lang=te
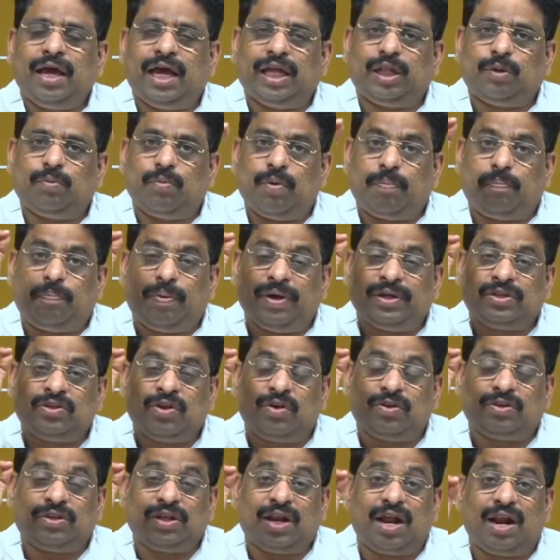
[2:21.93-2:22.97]
గత ముప్పై
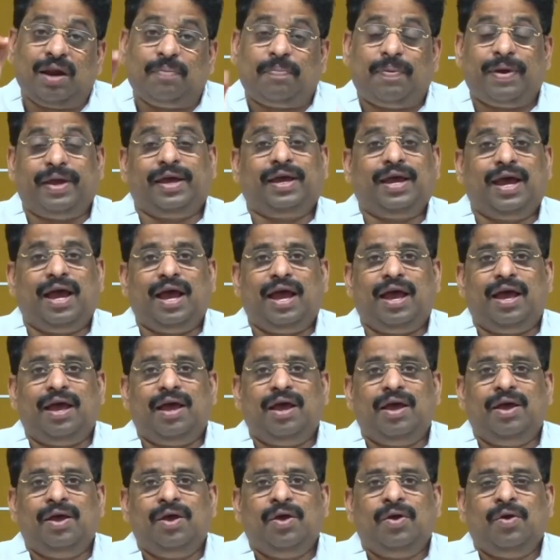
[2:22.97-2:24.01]
సంవత్సరాల పైగా
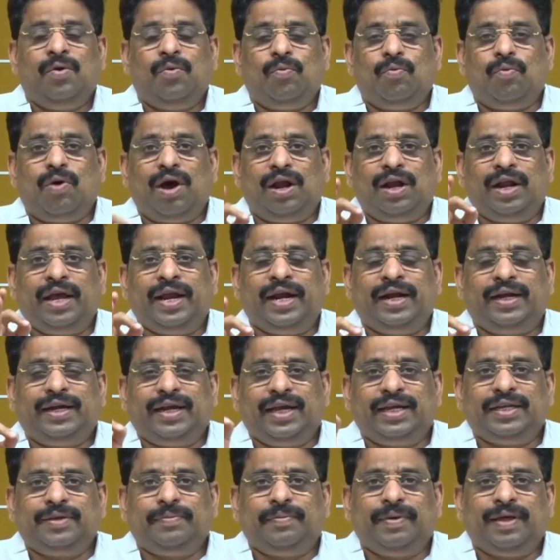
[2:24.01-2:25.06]
వాళ్ళ
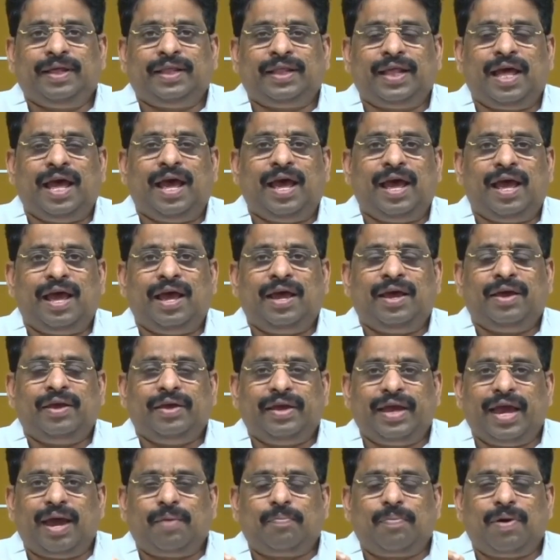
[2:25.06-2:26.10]
హెరిటేజ్ మీద
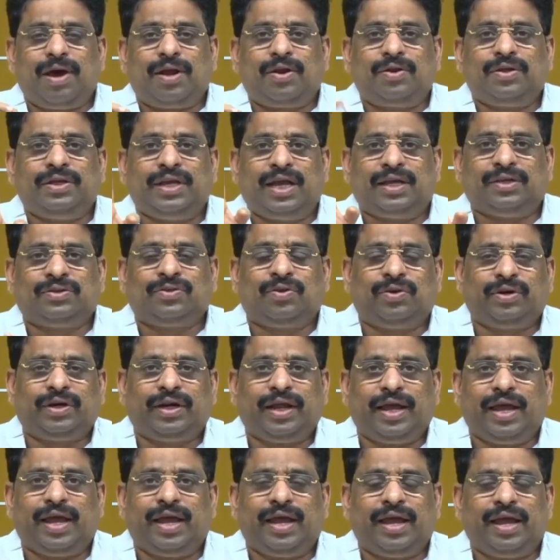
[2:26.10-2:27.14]
వ్యాపారం
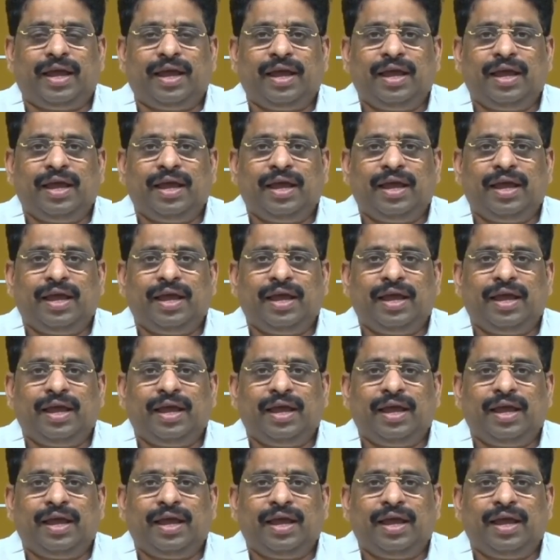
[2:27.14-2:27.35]
చేస్తుంటే